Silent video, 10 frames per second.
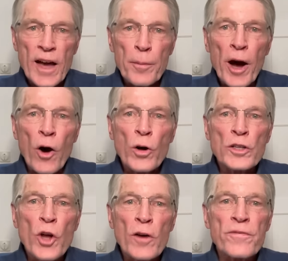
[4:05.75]
aber auch
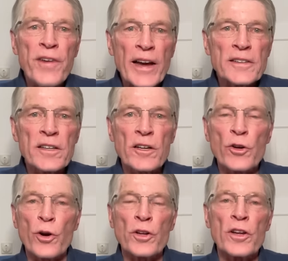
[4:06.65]
noch weitere
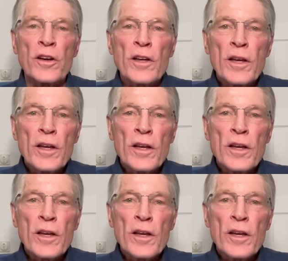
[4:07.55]
Gründe,